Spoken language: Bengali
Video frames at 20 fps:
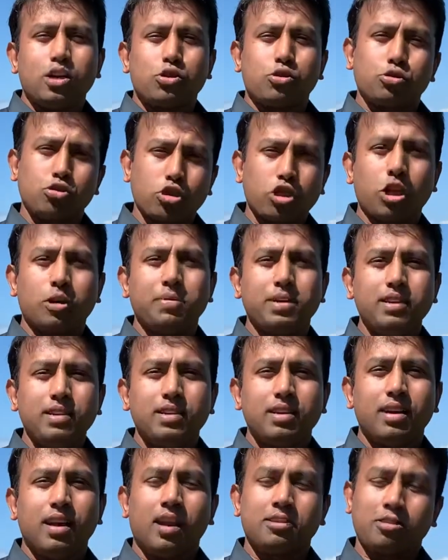সুস্থ থাকবেন
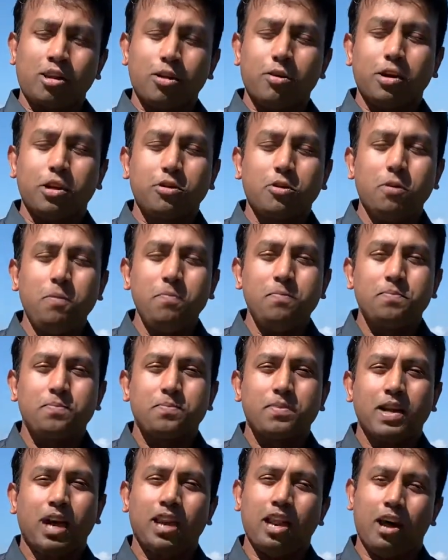আসসালামু আলাইকুম
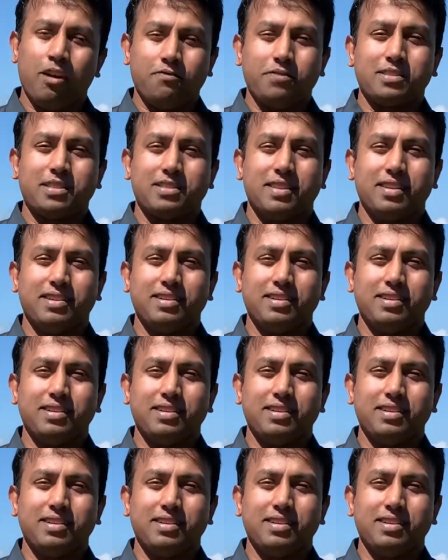আল্লাহ হাফেজ